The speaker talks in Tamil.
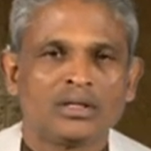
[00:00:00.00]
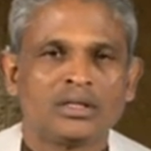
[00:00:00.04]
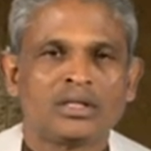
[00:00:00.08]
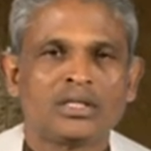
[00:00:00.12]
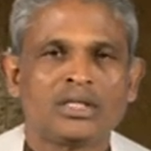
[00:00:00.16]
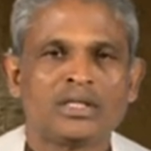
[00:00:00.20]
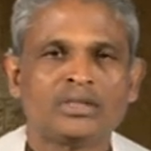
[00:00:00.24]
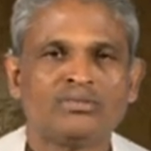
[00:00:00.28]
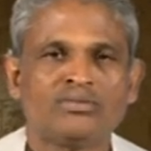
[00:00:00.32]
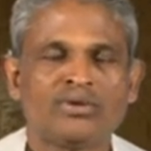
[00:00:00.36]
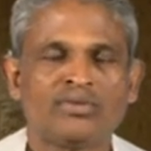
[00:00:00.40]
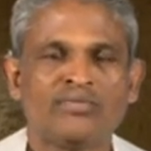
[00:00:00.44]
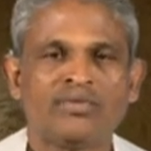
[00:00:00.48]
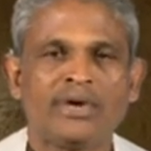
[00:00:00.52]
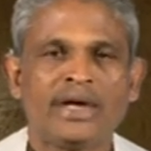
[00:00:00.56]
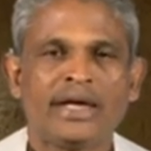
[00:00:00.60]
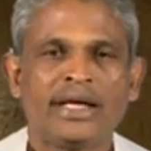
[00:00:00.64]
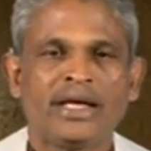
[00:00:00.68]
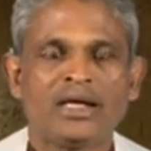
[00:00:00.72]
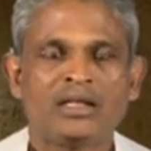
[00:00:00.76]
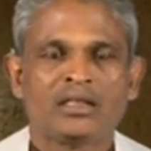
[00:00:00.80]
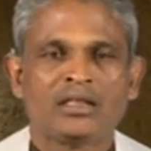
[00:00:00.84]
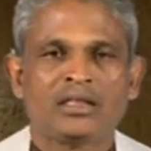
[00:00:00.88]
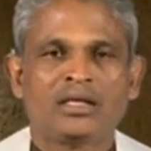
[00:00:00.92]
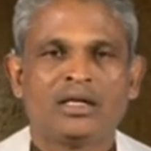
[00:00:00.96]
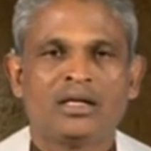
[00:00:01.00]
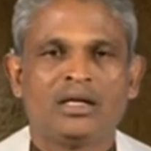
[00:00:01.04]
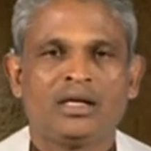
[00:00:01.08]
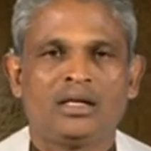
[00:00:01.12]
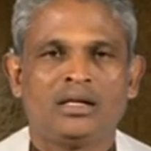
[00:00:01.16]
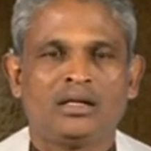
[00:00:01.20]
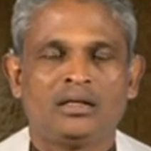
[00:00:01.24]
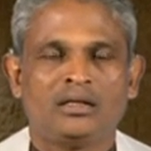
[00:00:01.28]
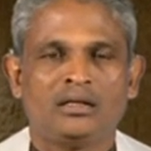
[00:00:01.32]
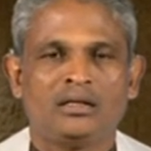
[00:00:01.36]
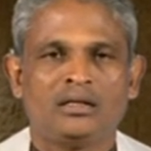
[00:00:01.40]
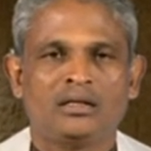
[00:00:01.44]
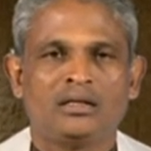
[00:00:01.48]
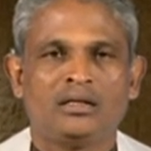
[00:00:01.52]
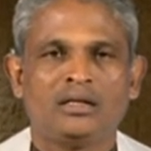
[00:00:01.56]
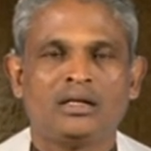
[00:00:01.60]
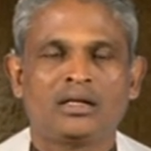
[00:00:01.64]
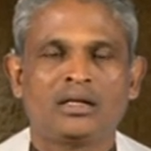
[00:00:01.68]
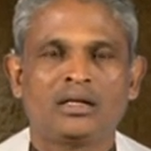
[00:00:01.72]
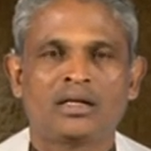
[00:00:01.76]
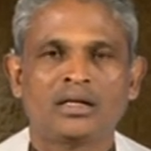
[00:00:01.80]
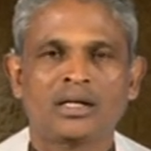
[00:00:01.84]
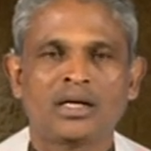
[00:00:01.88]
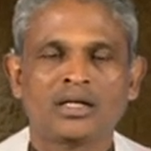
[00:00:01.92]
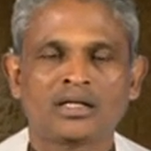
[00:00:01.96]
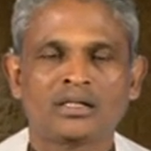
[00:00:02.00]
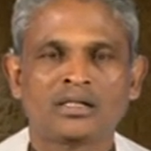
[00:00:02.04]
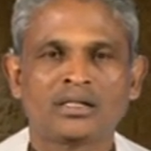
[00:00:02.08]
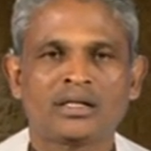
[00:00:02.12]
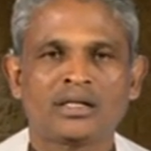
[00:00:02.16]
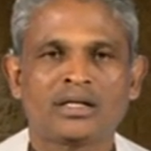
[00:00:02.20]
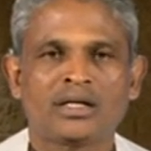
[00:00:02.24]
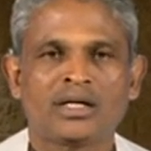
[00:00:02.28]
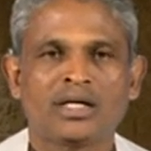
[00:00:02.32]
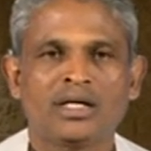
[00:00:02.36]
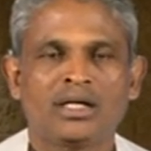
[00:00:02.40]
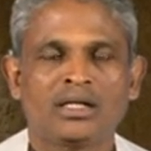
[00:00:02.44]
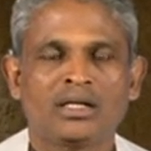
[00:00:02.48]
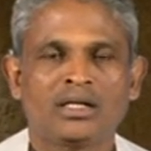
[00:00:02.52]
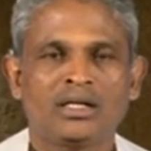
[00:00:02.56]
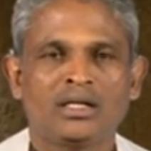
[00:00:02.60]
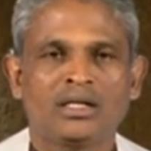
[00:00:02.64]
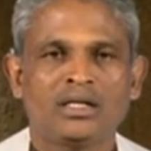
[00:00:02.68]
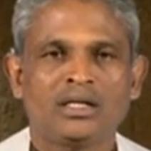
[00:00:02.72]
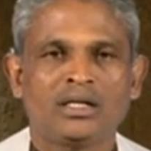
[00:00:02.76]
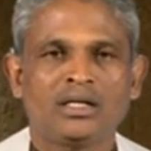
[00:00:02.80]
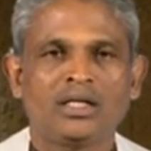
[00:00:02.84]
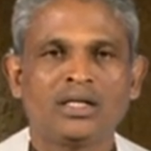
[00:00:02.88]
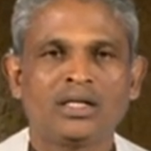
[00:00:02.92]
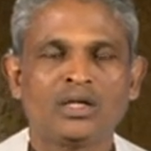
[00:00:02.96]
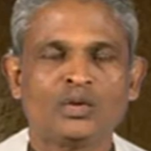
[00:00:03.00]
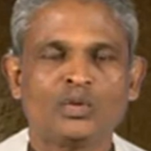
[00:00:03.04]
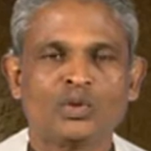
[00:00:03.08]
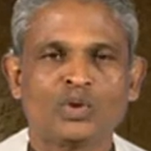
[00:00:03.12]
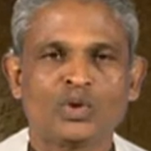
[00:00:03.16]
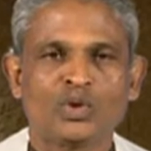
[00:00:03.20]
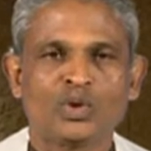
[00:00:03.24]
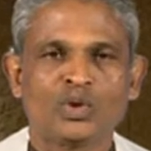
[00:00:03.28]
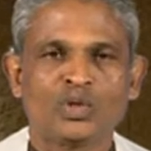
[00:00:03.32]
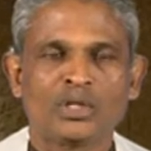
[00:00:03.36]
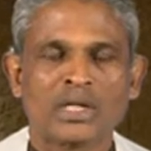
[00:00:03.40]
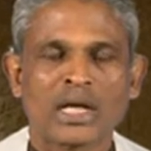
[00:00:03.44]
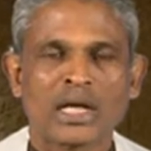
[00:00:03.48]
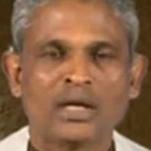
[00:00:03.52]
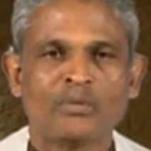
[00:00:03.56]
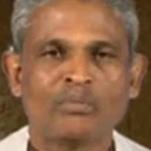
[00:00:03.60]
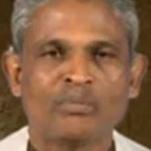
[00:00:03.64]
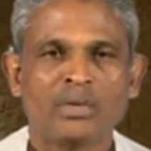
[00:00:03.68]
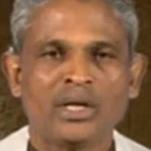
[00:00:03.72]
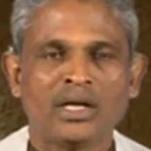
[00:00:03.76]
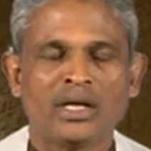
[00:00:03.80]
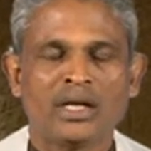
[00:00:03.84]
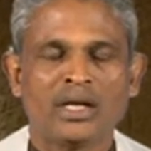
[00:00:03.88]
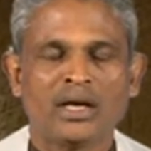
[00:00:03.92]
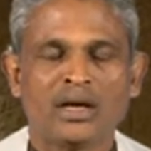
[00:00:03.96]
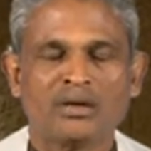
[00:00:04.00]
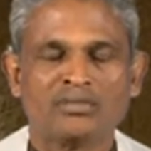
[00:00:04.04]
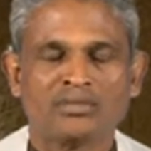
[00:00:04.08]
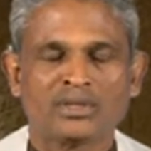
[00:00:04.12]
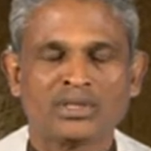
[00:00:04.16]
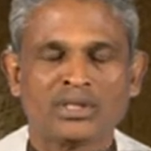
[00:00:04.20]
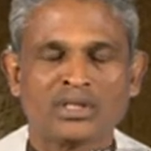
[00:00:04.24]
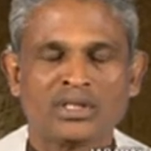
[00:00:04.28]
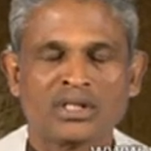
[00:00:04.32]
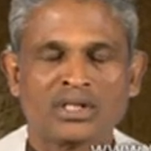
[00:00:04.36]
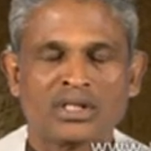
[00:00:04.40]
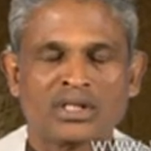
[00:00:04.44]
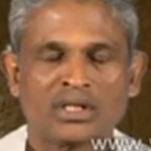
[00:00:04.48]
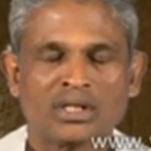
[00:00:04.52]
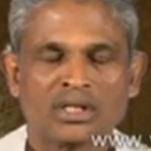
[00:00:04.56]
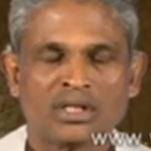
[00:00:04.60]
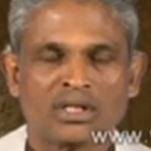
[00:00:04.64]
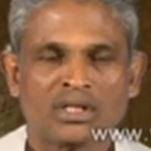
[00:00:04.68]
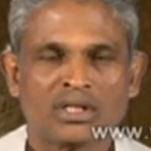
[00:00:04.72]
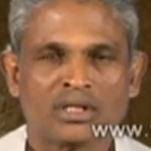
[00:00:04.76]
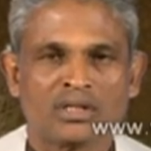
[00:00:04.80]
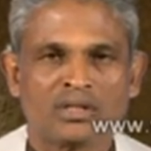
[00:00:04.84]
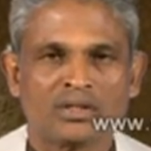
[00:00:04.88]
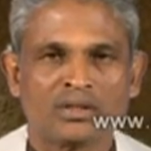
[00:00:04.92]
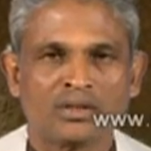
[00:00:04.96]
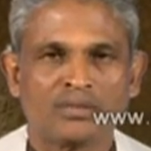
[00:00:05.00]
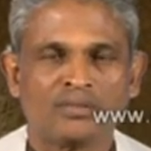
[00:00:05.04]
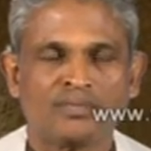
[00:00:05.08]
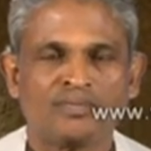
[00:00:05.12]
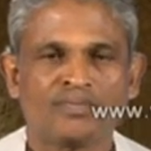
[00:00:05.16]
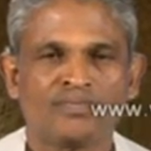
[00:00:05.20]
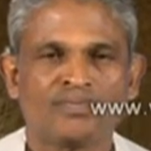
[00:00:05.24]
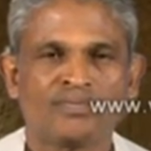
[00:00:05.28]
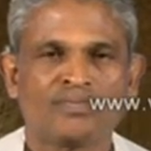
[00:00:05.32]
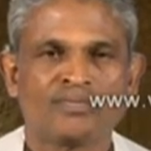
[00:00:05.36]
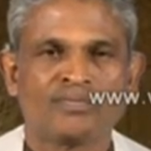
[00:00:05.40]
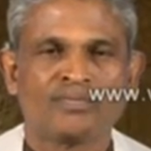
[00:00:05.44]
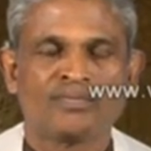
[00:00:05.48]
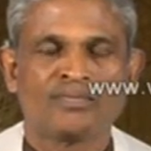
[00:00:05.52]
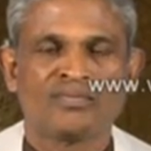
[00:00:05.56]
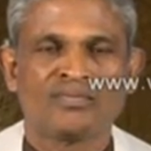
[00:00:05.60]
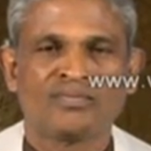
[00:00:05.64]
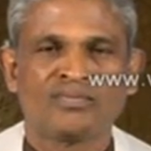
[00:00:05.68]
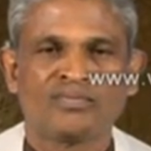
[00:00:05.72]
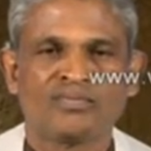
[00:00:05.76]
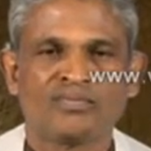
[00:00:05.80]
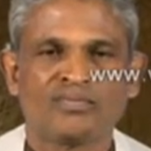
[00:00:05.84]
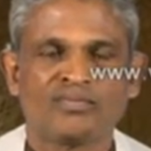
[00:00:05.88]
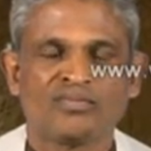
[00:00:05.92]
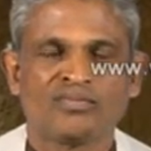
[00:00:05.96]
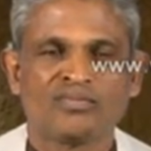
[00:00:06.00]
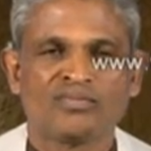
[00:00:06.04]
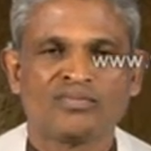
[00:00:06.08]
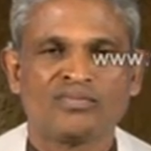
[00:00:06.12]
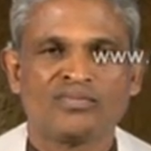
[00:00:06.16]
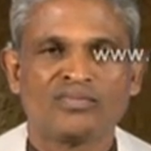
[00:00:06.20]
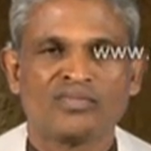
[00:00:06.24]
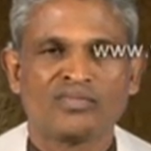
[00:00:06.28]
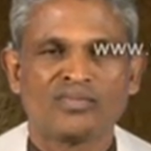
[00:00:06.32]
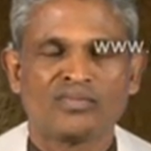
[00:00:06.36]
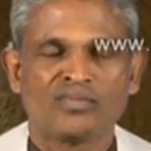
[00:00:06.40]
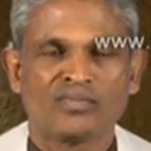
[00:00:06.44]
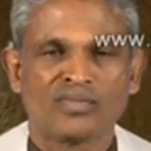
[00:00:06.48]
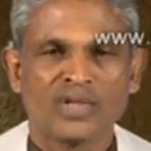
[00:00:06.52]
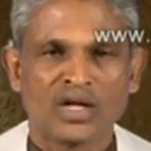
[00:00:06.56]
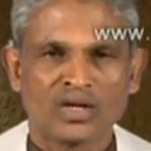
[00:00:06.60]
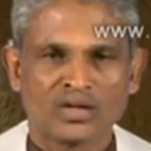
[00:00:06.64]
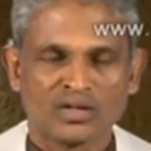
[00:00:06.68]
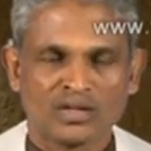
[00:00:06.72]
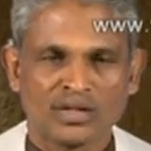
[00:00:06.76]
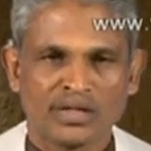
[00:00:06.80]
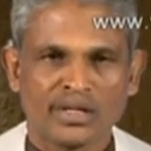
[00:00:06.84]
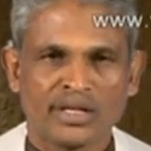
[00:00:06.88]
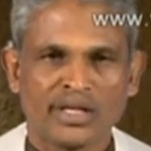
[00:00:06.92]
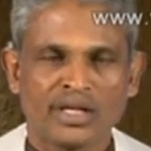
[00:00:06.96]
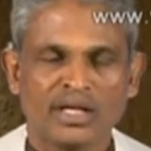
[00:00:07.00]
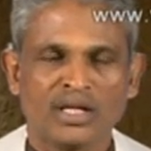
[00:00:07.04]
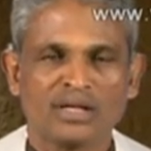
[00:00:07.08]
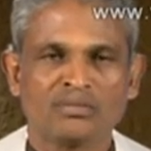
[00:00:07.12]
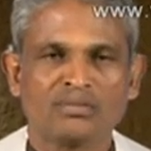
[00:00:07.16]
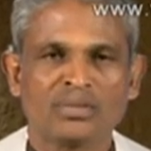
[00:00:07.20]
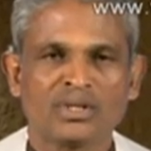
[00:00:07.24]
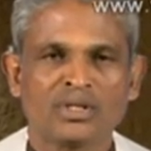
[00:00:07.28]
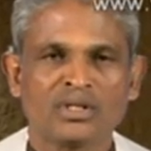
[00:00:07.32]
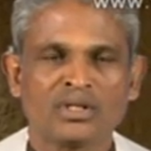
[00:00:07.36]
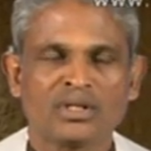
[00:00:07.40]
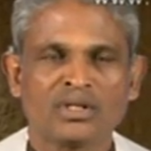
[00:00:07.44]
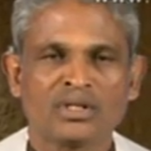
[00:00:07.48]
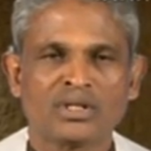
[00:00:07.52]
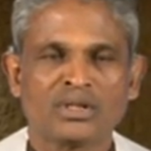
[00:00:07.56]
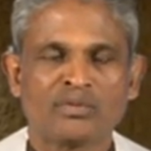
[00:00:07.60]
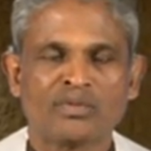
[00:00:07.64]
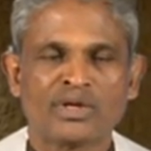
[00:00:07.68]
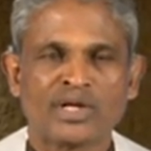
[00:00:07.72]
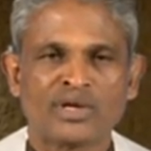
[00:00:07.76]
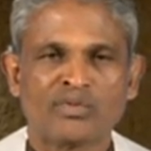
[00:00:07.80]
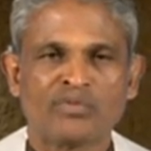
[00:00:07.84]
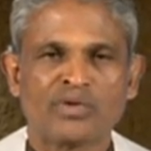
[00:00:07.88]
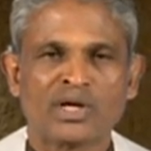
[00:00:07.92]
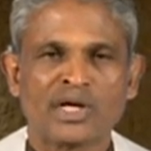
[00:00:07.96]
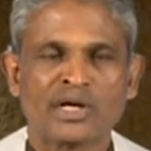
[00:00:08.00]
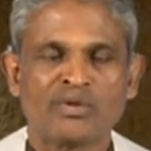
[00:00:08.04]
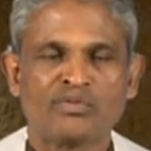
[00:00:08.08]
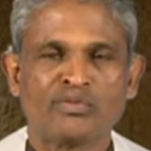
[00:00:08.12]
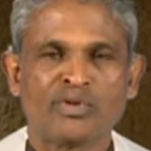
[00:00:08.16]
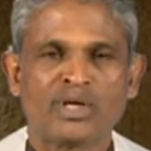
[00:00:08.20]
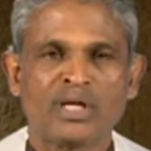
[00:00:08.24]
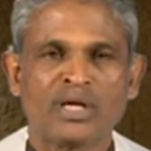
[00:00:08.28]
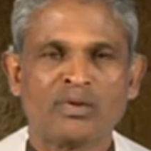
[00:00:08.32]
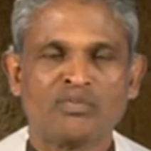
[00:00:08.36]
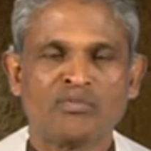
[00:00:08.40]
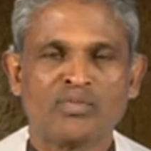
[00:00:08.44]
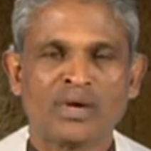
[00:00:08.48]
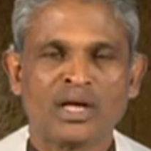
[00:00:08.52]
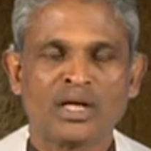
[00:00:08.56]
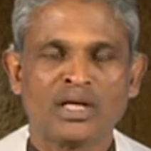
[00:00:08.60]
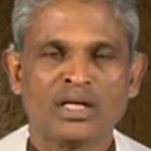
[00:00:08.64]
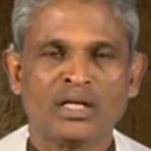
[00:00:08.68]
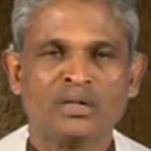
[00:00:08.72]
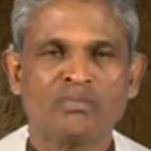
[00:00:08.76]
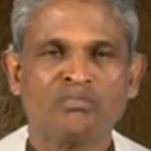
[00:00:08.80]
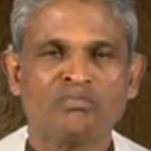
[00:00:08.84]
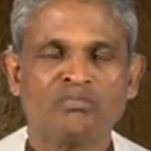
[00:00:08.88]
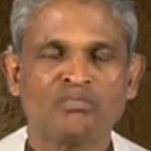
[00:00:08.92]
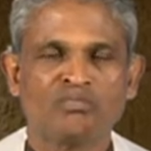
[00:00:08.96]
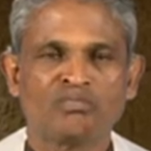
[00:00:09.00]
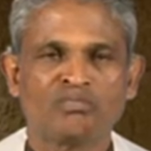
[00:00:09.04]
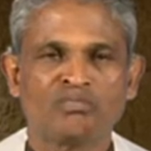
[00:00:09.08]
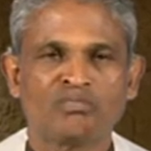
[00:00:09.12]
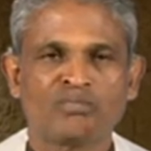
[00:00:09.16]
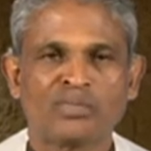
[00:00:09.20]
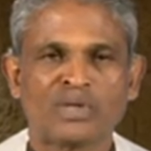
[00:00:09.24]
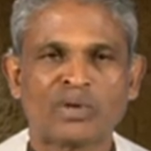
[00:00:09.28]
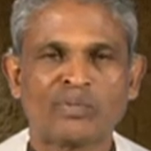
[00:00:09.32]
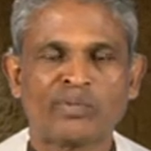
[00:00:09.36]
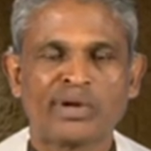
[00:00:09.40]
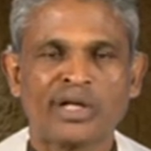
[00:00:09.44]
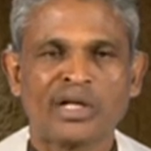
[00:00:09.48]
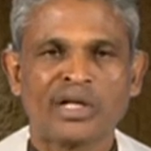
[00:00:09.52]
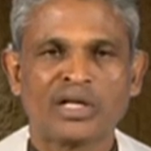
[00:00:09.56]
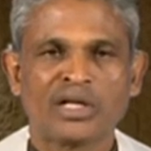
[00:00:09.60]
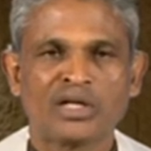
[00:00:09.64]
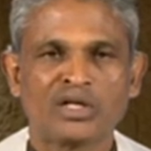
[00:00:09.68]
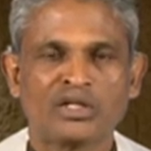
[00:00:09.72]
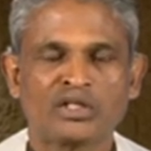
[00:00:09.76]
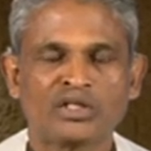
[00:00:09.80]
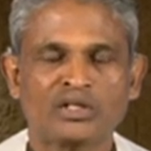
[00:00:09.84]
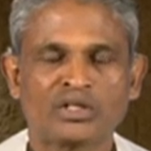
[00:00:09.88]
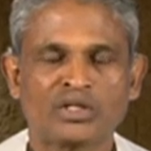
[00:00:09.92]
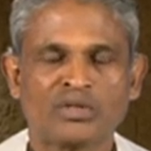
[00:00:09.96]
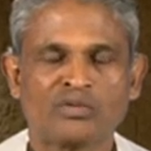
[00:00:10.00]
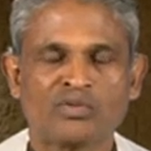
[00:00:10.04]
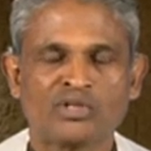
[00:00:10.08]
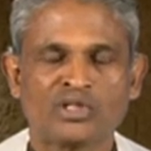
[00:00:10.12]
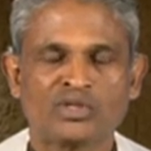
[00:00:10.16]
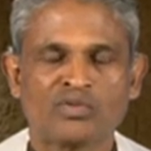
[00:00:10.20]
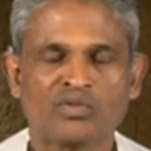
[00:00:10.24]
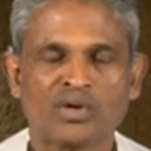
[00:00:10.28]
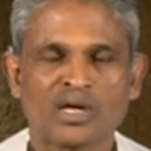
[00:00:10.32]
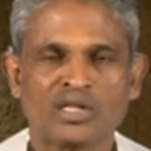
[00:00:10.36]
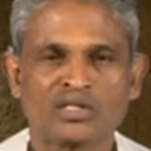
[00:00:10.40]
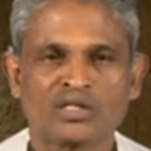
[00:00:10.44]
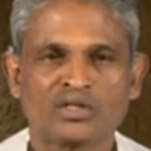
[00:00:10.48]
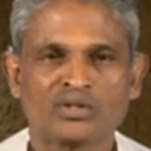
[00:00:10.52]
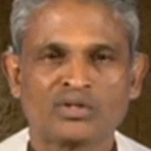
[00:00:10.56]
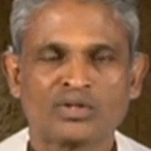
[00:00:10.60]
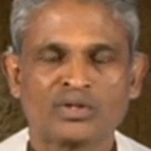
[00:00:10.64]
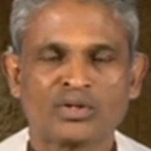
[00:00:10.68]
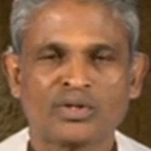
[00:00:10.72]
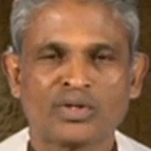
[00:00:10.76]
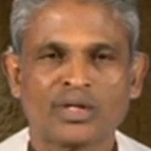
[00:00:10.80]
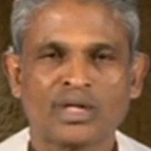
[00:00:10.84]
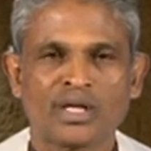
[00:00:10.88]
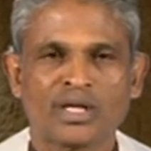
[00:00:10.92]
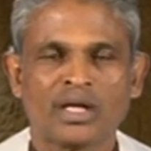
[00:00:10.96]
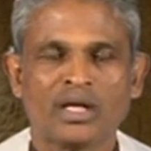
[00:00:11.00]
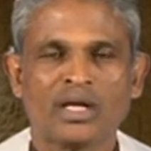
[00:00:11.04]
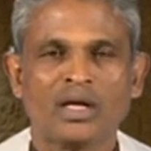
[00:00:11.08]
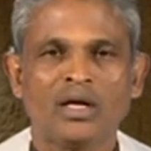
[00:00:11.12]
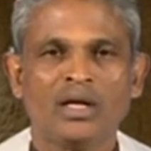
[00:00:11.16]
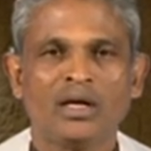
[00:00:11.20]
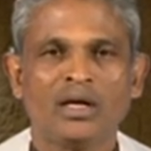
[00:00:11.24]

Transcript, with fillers: திருவிவிலியத்திலே நற்கருணை என்ற ஒரு தலைப்பிலே நாம் சிந்திக்க இருக்கிறோம் நற்கருணை என்பது நம்முடைய வாழ்வினுடைய மையம் நம்முடைய கிறிஸ்தவ விசுவாசத்தினுடைய